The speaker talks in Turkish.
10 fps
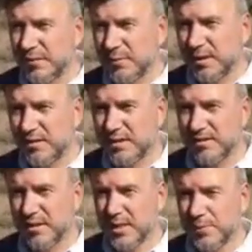yapılarda
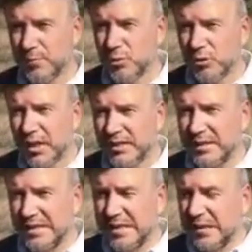hata yapabiliyorlar.
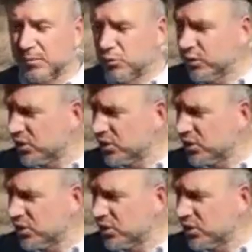Bunun